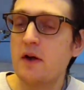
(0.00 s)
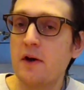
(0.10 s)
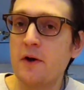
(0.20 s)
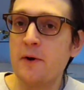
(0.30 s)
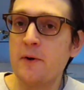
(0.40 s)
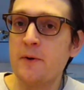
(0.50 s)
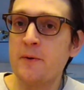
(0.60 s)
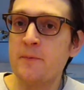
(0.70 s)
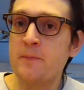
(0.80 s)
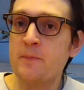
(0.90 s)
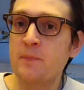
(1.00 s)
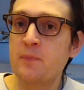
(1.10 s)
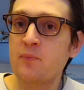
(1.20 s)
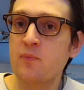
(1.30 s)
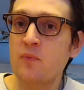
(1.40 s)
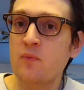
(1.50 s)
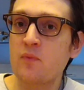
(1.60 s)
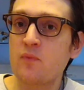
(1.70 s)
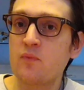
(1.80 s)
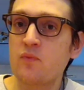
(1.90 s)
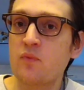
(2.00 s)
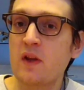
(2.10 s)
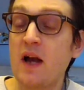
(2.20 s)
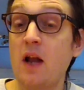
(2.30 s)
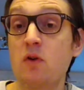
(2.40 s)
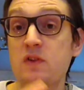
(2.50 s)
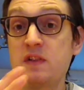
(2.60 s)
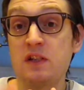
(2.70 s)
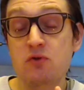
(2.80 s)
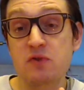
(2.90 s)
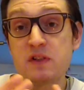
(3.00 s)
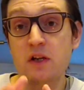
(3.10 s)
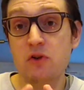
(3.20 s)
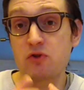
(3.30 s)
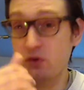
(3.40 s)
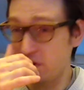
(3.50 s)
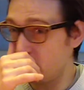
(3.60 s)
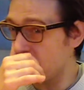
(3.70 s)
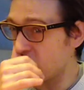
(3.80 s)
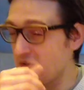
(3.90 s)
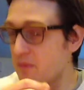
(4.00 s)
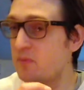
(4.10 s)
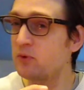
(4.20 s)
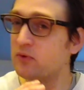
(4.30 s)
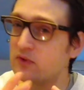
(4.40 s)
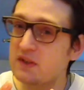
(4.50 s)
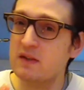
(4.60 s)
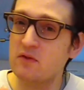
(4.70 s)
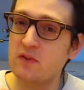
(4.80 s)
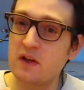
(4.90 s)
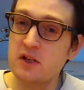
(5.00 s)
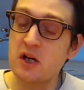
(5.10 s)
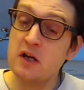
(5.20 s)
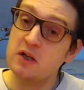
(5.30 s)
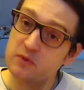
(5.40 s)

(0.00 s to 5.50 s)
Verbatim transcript: Alors, si je considère que je suis en situation un peu de désavantage,